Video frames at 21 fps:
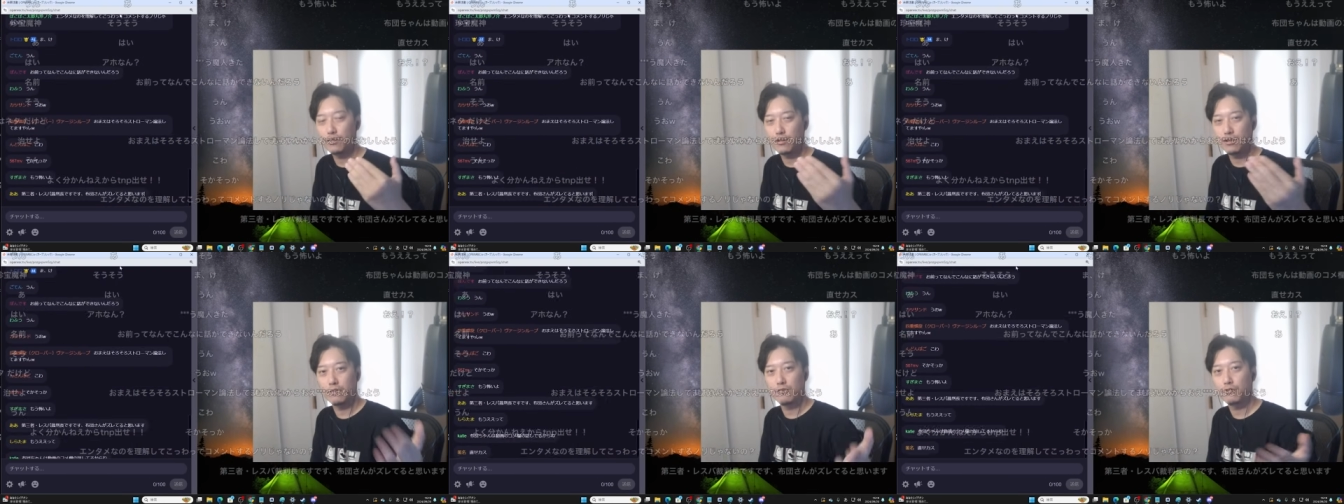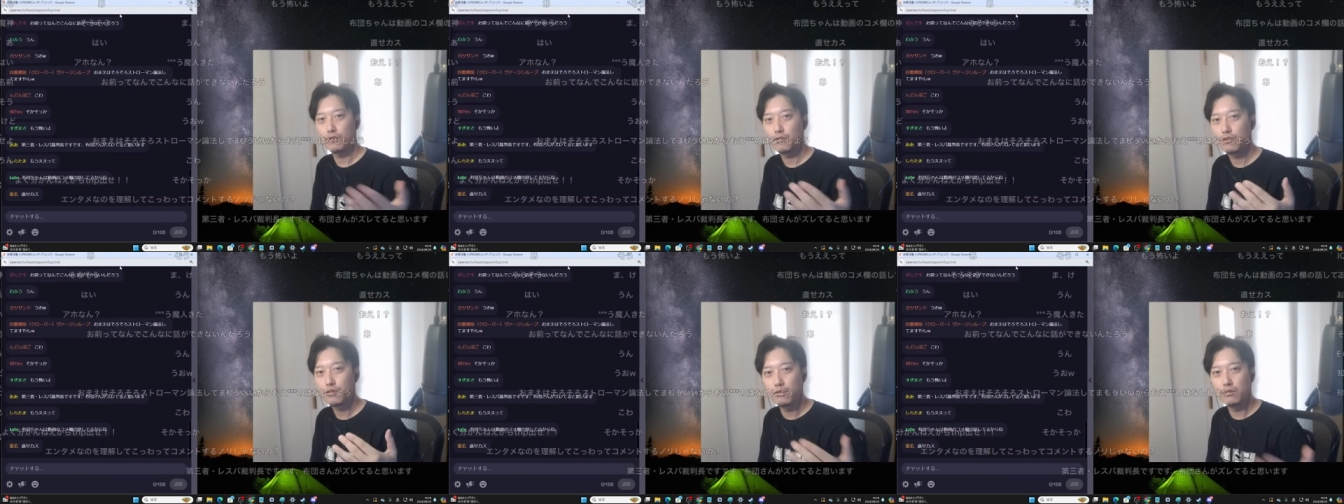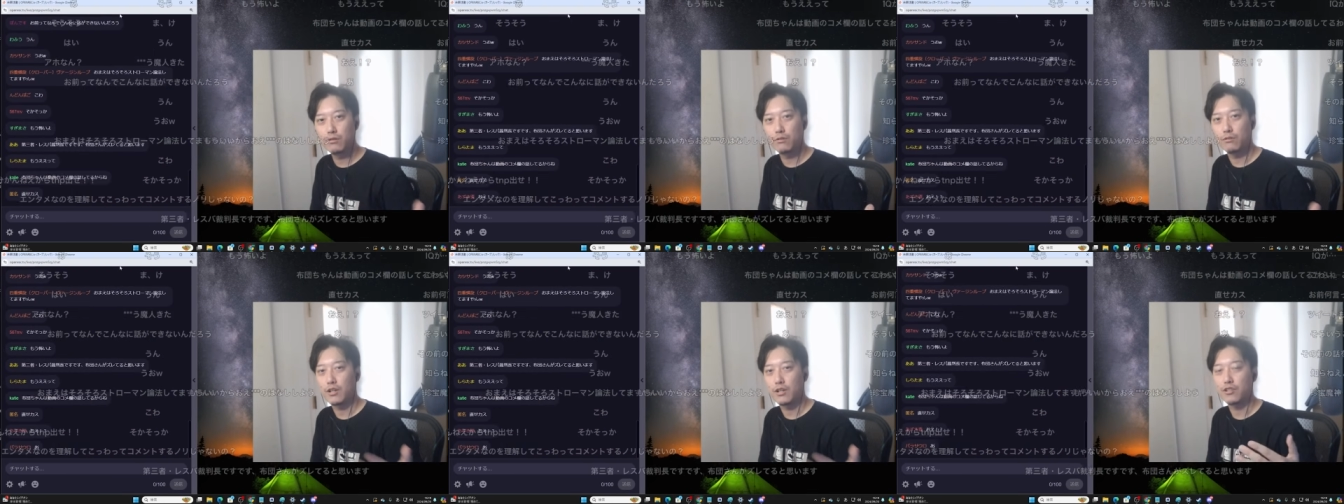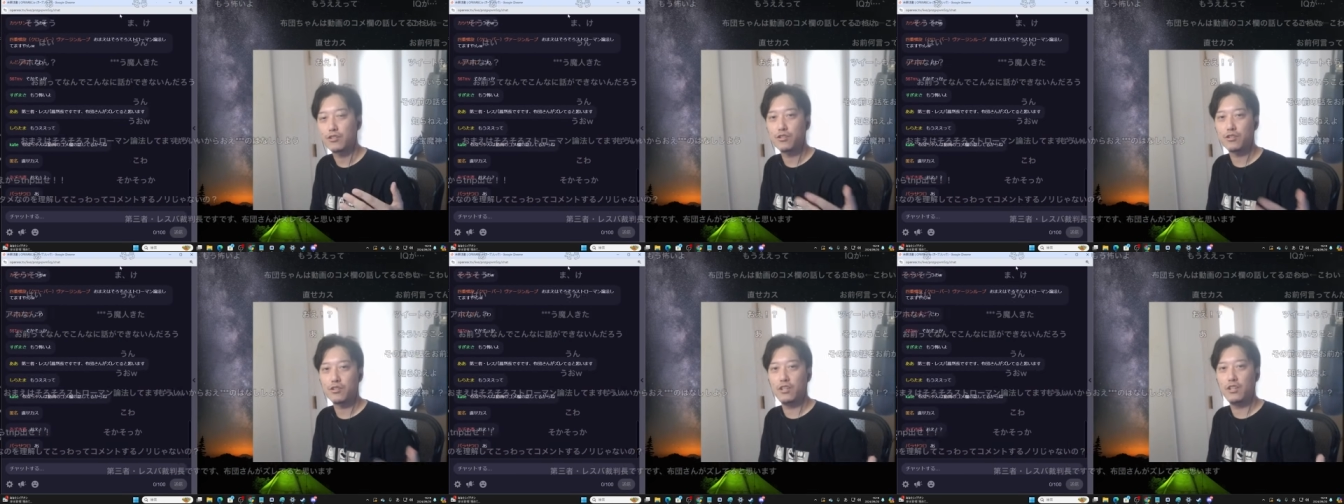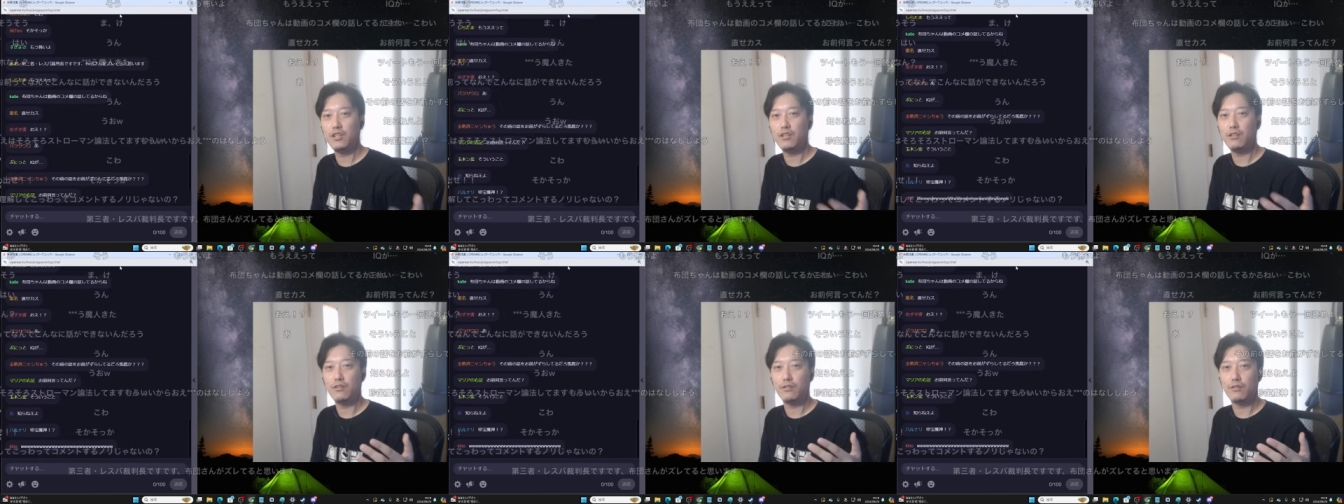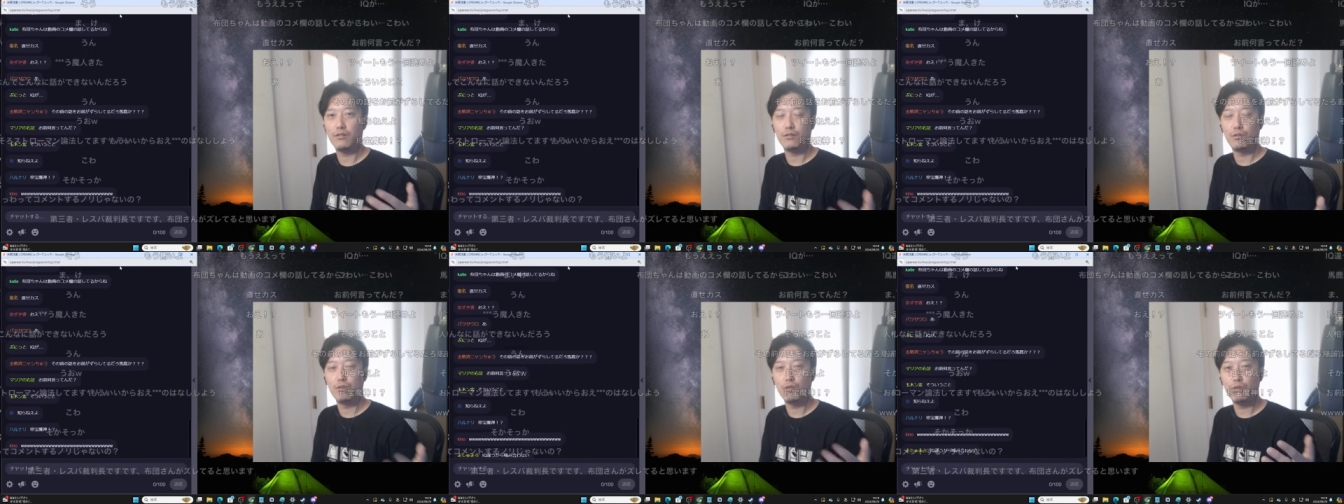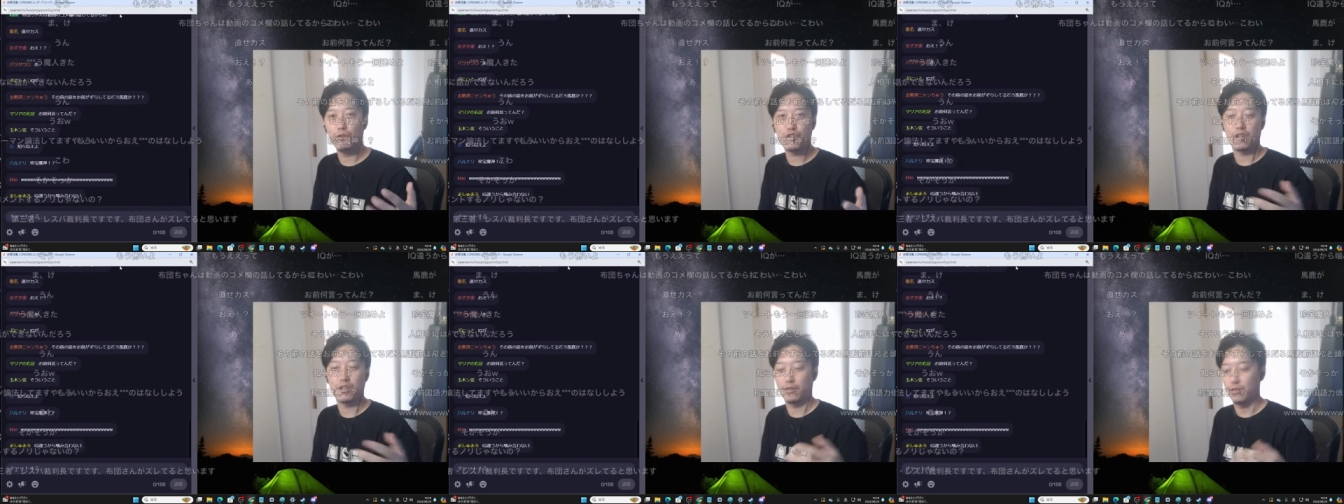あのするのが好き
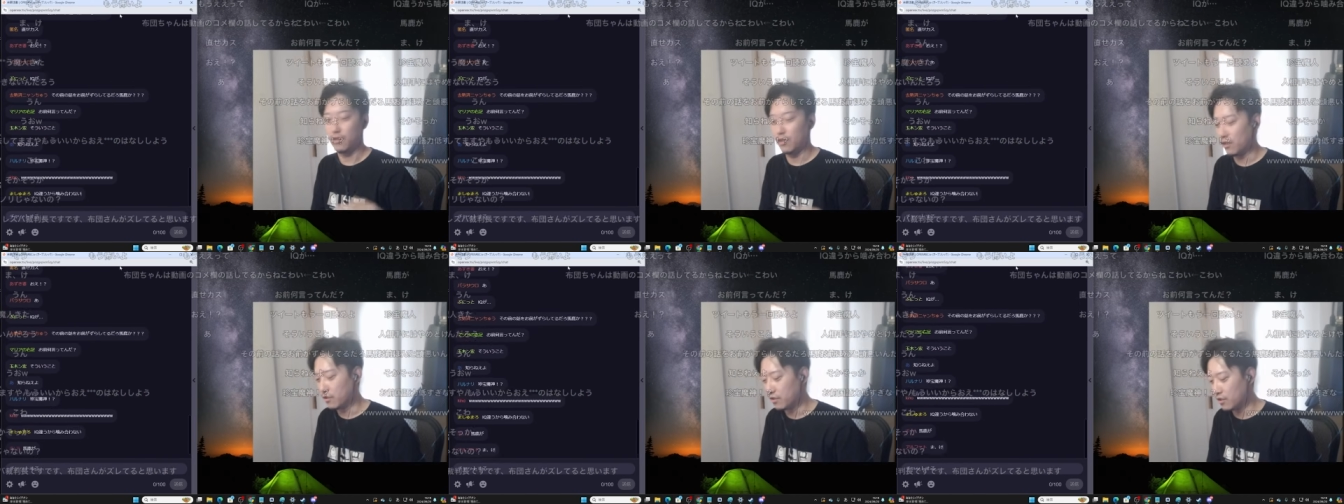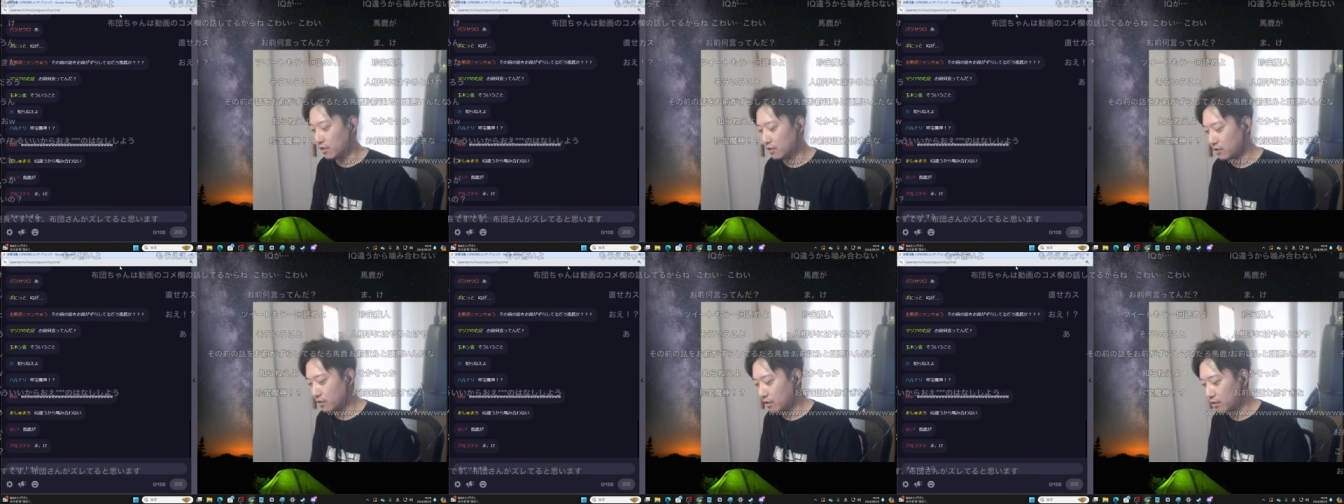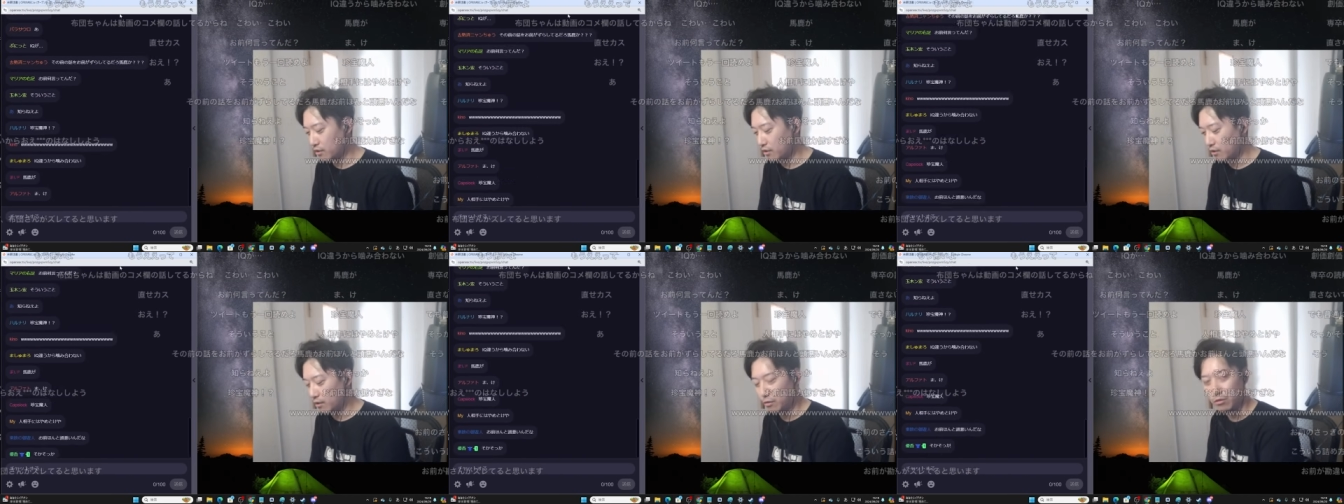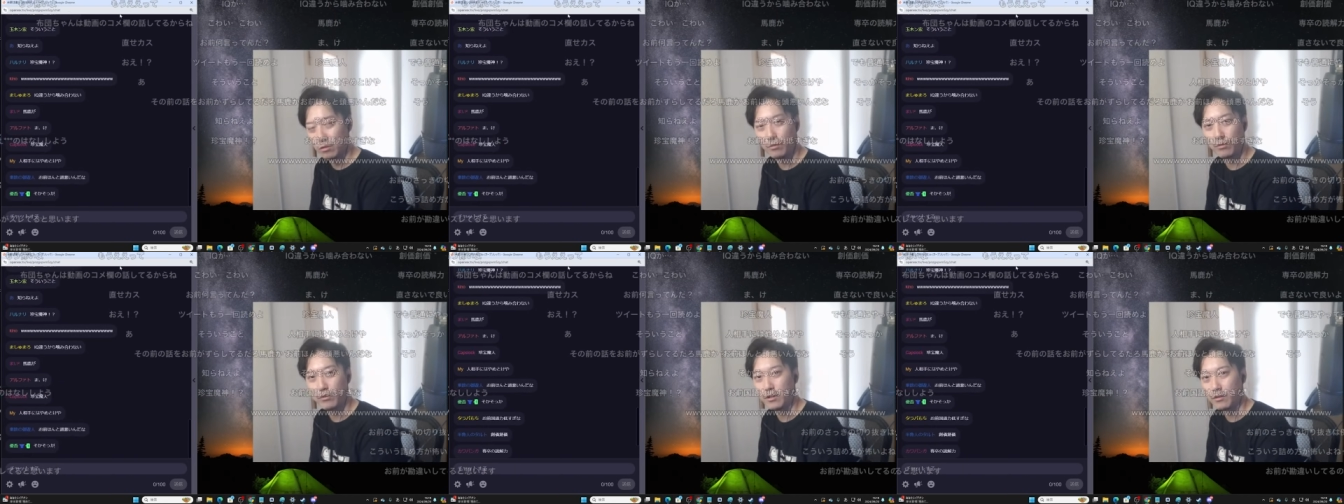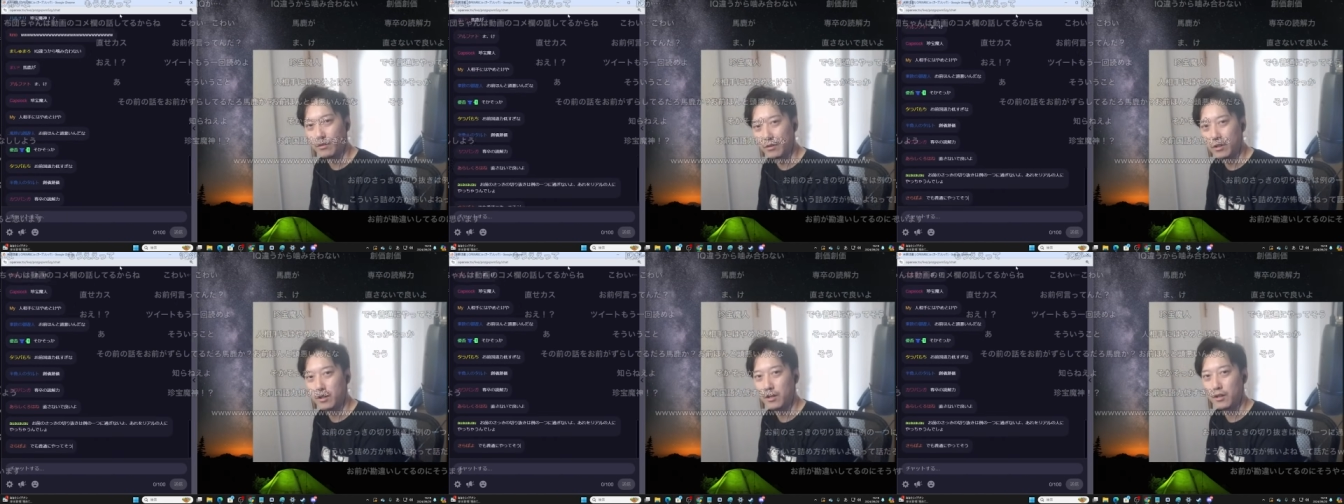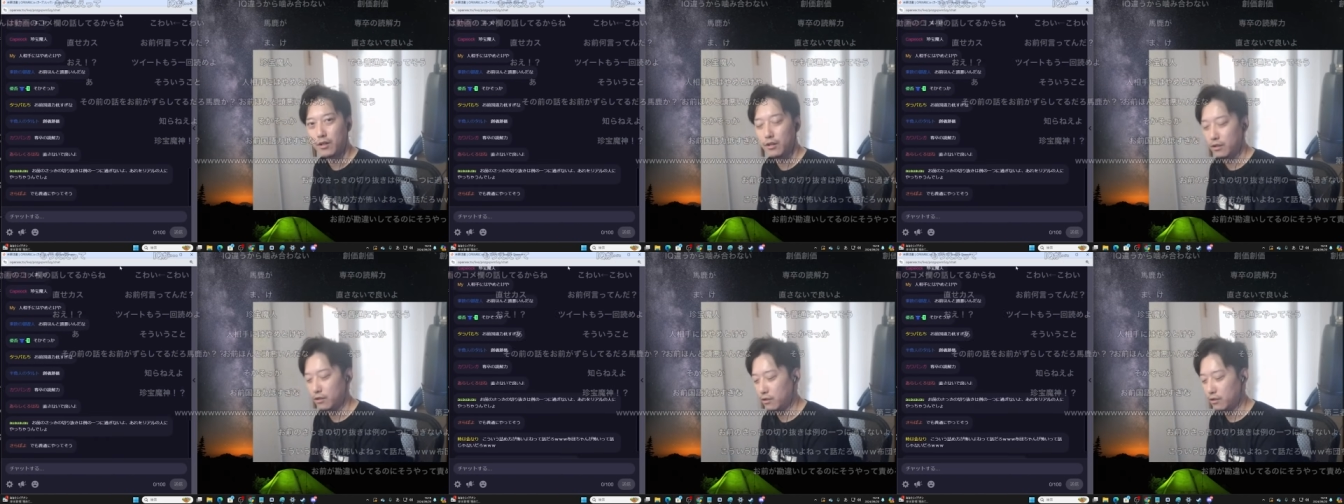同士だったら全然いいと思うんだよな